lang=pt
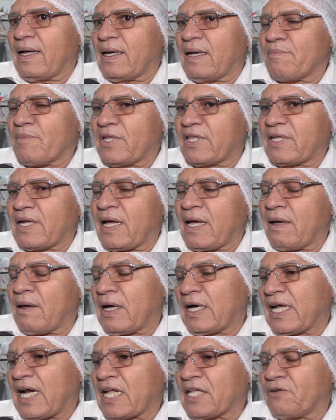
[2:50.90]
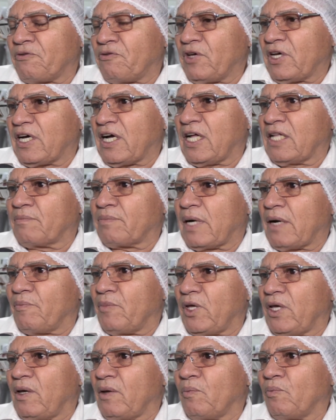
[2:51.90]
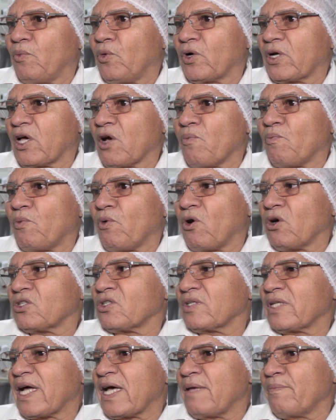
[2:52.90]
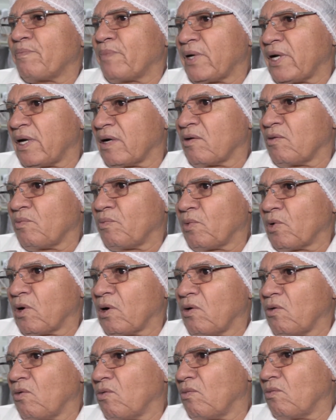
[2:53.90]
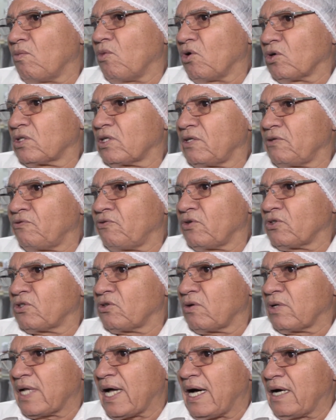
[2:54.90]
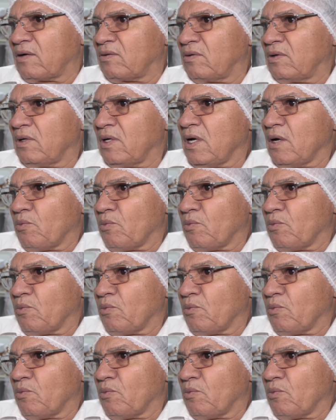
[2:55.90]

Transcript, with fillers: ela é gratificante para mim porque eu posso dar emprego para um monte de funcionário.